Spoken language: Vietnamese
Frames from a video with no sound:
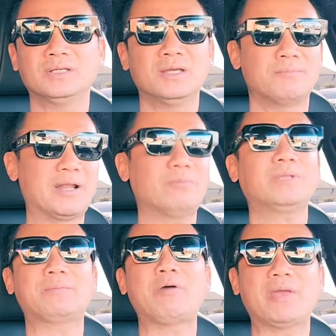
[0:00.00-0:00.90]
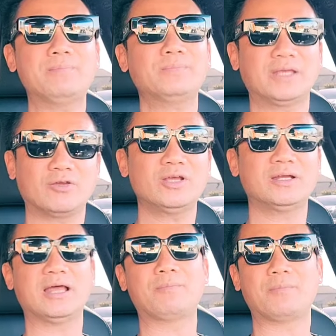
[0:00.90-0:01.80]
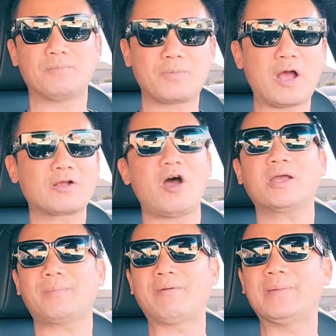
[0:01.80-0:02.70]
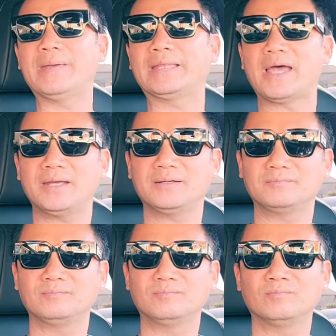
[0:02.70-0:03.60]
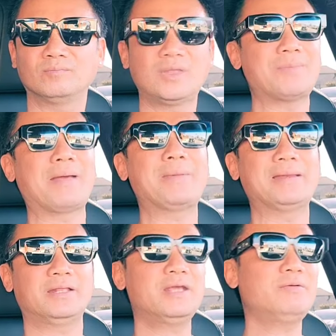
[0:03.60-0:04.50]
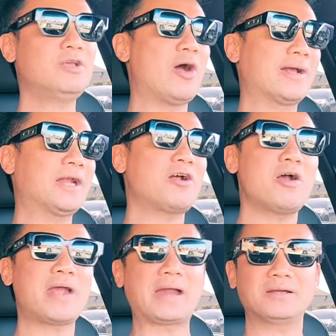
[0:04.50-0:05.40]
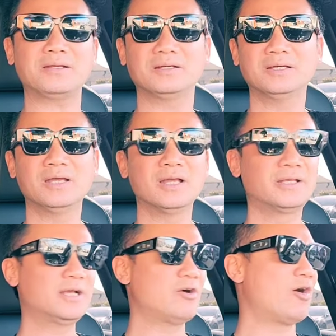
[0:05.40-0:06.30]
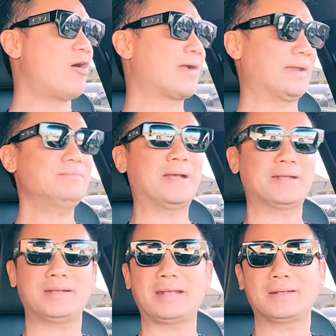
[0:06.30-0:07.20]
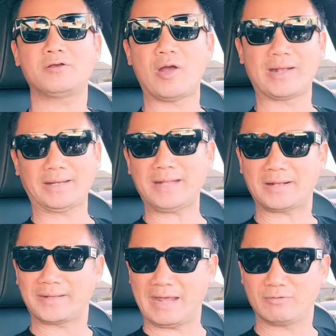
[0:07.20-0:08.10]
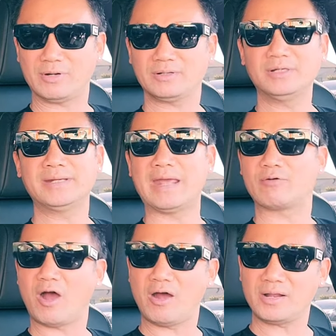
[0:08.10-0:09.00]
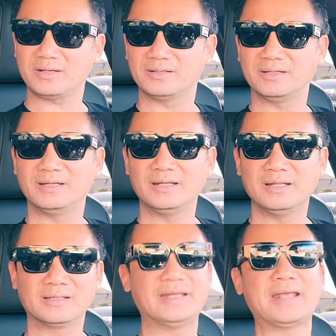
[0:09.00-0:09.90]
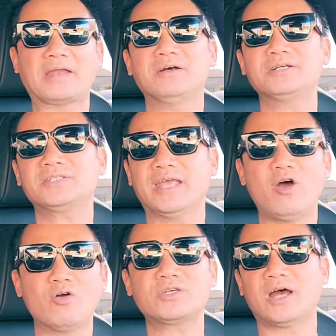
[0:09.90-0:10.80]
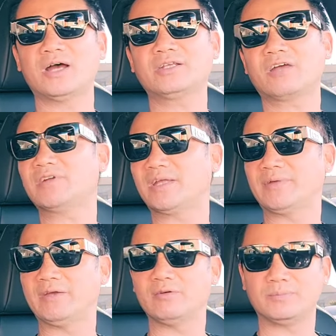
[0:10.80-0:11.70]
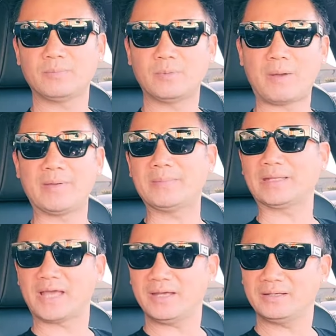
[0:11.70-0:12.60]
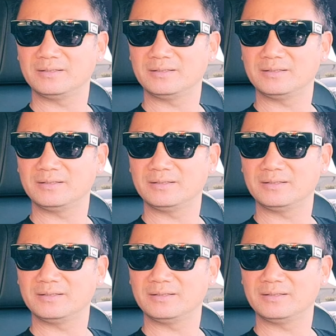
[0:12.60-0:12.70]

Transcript: mình đóng tiền bảo hiểm thì coi như là họ có cái bảo hiểm y tế nhưng mà đặc biệt là những những hoàn cảnh khó khăn đó nhưng họ hoàn cảnh mà hoàn cảnh ngặt nghèo đó người nghèo khó đó thì nhà nước sẽ hỗ trợ cho cái vấn đề về bảo hiểm y tế